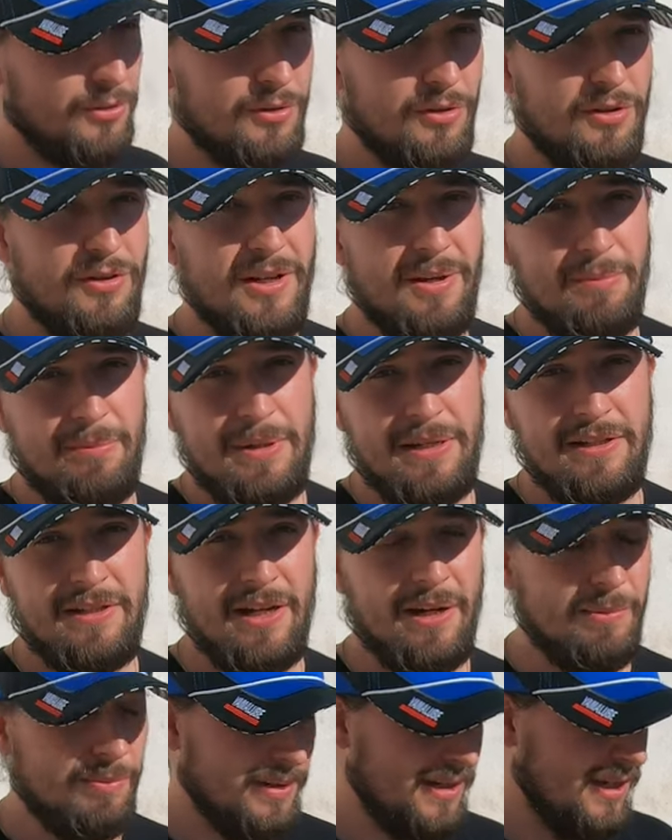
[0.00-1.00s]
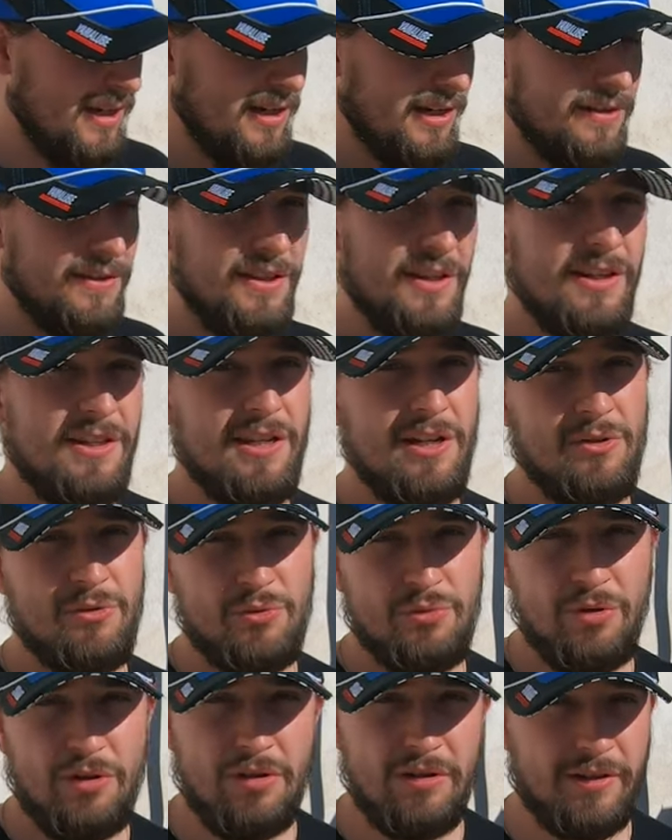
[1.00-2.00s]
dedans, impeccable, quelle année, quel
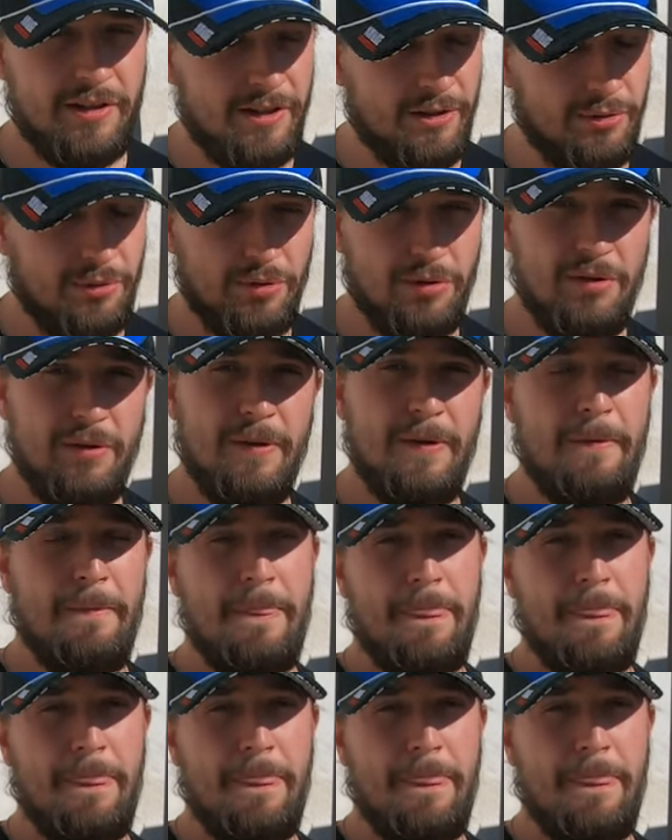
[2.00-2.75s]
jour, quel truc.